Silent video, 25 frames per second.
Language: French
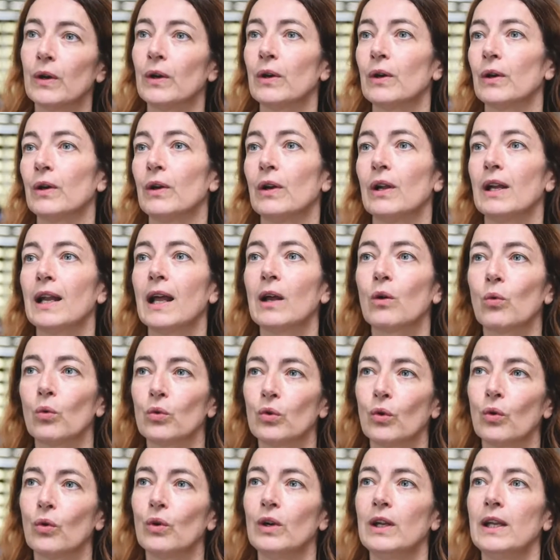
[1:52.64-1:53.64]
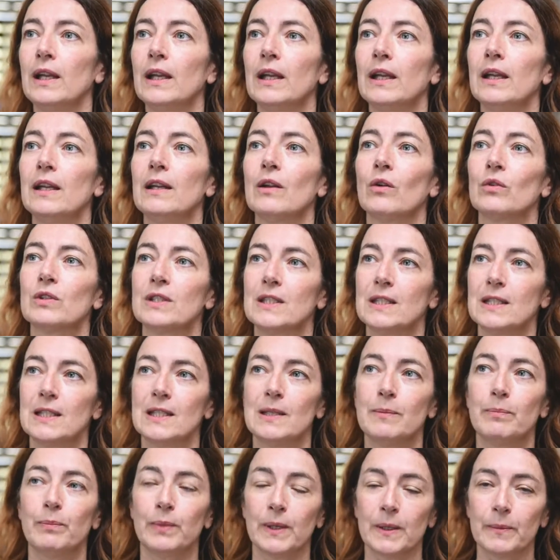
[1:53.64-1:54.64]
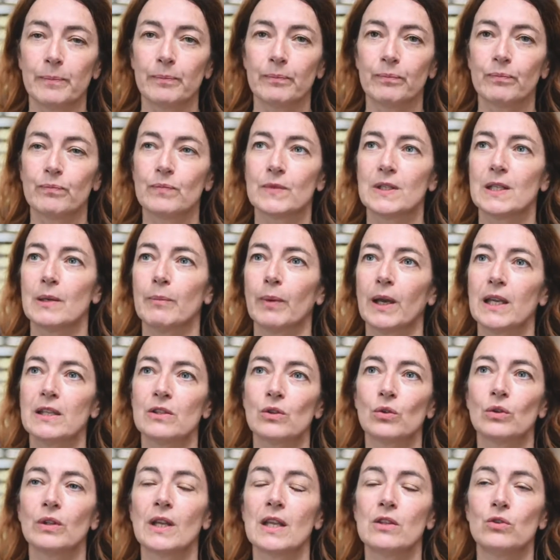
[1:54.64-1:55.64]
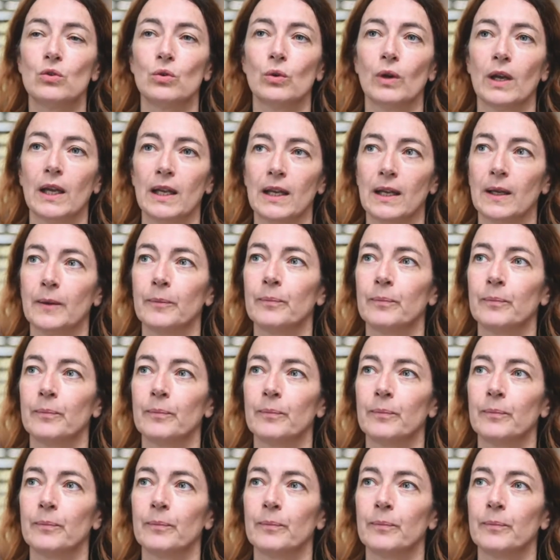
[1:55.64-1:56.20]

euh, la contrôler, l'anticiper c'est presque naturel.